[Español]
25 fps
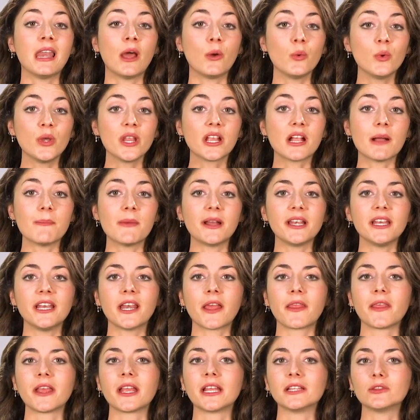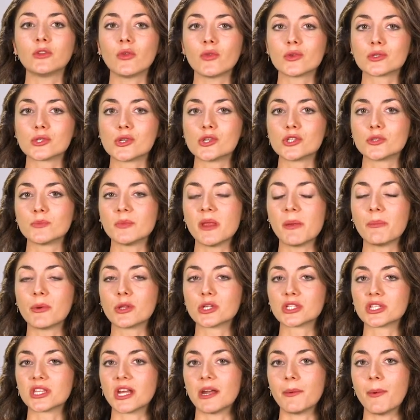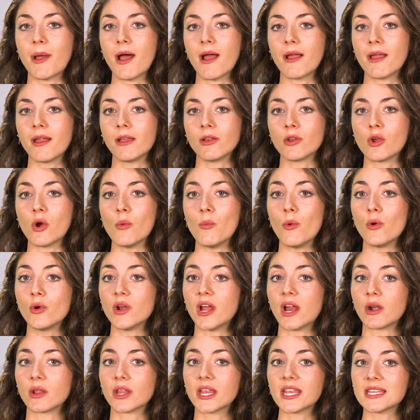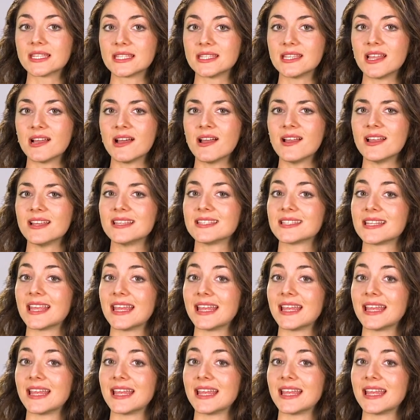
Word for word: única manera de que todos los miembros trabajen como una orquesta es que